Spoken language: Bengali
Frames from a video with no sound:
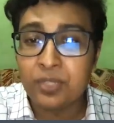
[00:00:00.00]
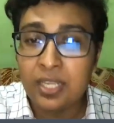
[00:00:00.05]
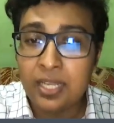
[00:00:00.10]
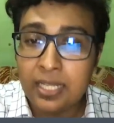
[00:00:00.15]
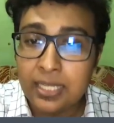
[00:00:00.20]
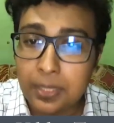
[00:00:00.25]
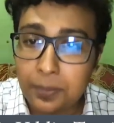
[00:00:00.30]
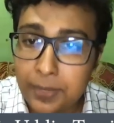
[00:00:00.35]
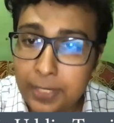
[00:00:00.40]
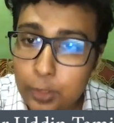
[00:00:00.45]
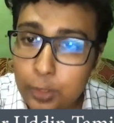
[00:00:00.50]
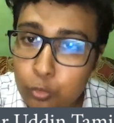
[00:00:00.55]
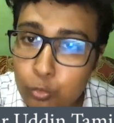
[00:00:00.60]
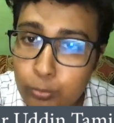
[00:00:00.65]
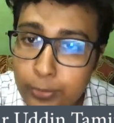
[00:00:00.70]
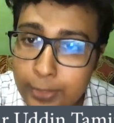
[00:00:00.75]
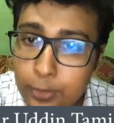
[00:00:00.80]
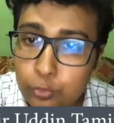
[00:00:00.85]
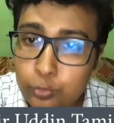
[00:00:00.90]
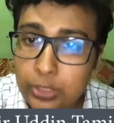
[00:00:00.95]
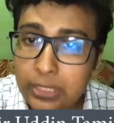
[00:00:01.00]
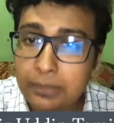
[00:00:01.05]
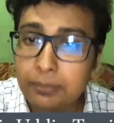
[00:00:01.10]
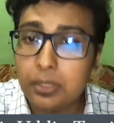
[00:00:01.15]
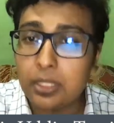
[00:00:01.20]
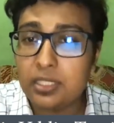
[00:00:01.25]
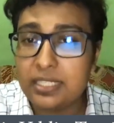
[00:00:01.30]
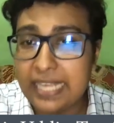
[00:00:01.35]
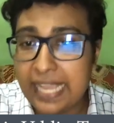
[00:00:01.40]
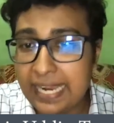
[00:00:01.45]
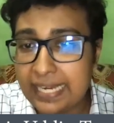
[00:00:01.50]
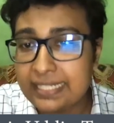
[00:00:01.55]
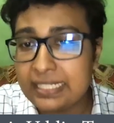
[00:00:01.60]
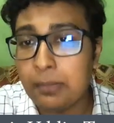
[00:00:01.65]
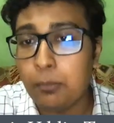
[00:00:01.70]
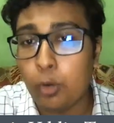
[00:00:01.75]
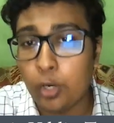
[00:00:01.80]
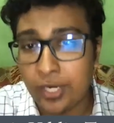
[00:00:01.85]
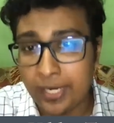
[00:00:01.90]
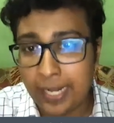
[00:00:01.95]
তার মানে তুমি যদি ট্যাগটা
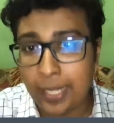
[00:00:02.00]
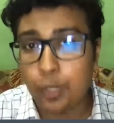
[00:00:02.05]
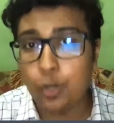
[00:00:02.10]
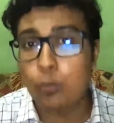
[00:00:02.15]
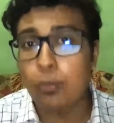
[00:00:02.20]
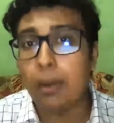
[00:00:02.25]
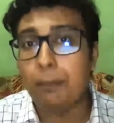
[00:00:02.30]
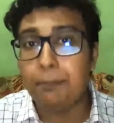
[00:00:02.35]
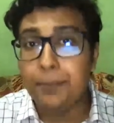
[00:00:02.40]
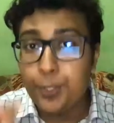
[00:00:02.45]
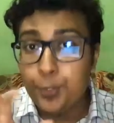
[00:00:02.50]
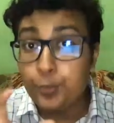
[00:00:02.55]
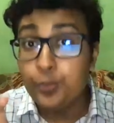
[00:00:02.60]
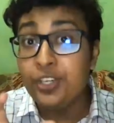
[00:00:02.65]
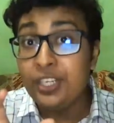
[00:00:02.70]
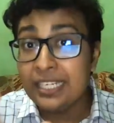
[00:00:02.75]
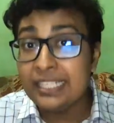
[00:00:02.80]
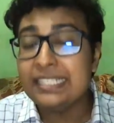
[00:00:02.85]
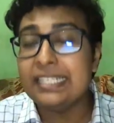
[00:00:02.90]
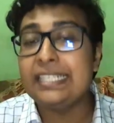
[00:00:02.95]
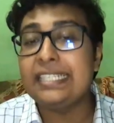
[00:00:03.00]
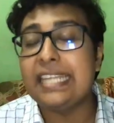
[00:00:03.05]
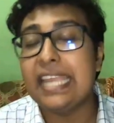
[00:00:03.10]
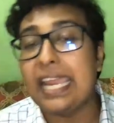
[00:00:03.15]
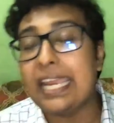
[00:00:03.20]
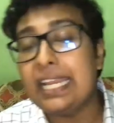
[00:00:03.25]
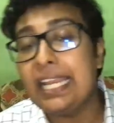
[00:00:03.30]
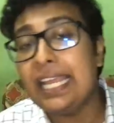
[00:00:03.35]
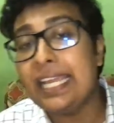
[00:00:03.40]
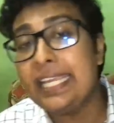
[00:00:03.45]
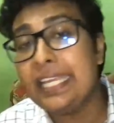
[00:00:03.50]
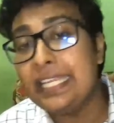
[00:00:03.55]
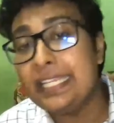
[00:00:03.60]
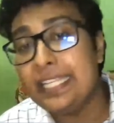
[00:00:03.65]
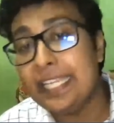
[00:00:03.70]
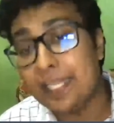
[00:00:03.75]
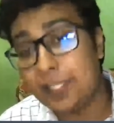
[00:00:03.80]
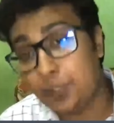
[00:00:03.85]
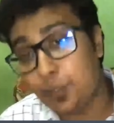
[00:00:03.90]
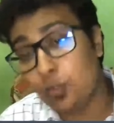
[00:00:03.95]
মনে রাখো বা পিউরিনে যে ট্যাগ লাগিয়ে
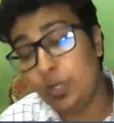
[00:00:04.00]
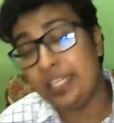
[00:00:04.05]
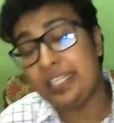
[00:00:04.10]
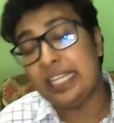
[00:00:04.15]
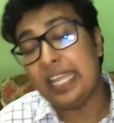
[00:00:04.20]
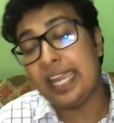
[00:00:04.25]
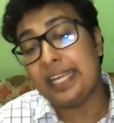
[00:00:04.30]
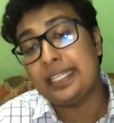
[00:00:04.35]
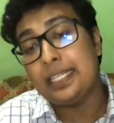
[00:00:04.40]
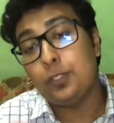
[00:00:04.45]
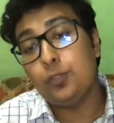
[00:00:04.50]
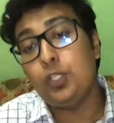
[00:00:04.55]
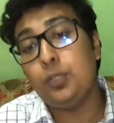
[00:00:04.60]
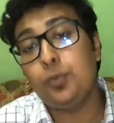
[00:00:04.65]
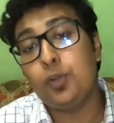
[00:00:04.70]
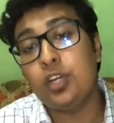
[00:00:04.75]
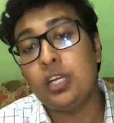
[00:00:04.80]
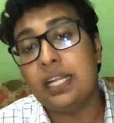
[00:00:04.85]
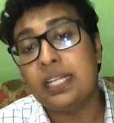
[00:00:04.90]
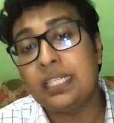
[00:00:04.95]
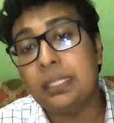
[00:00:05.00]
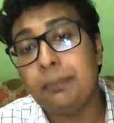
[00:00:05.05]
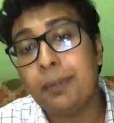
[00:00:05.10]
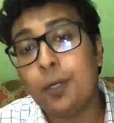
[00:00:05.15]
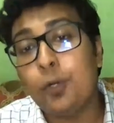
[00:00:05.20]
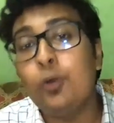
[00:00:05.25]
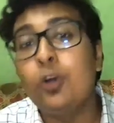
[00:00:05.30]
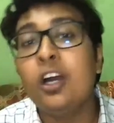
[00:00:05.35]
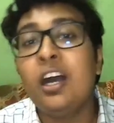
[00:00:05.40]
দিয়েছো এই ট্যাগটা যদি মনে রাখতে পারো